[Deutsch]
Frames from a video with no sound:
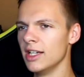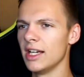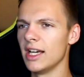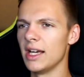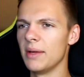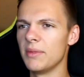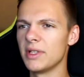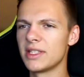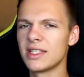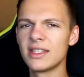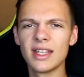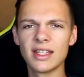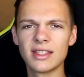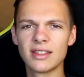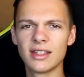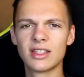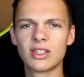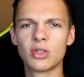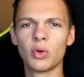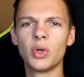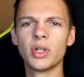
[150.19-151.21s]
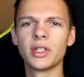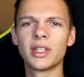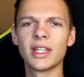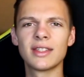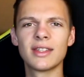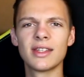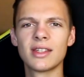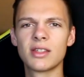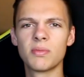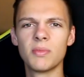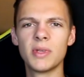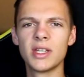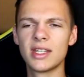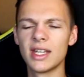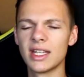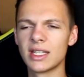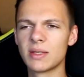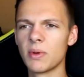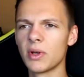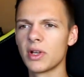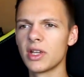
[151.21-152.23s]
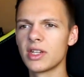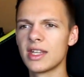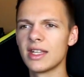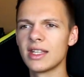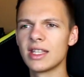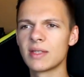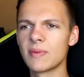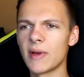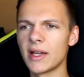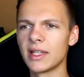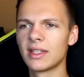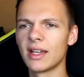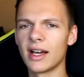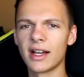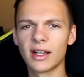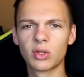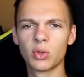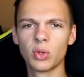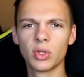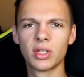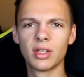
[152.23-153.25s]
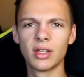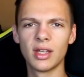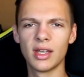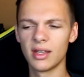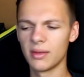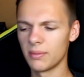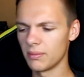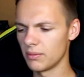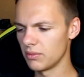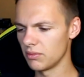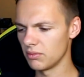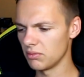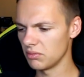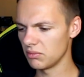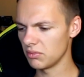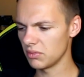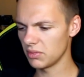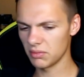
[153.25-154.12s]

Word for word: Ähm, es ist jetzt nicht so, dass ich mich jetzt wirklich jeden zweiten Tag dort ähm,